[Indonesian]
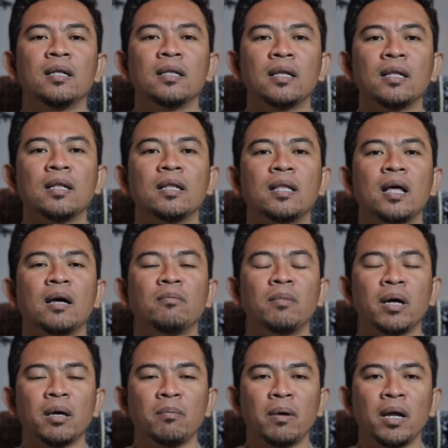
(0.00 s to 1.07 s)
tentang
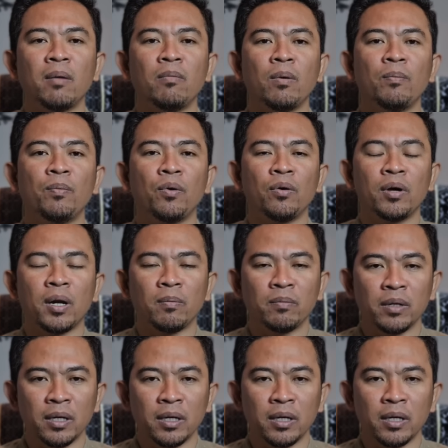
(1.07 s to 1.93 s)
bagaimana memprogram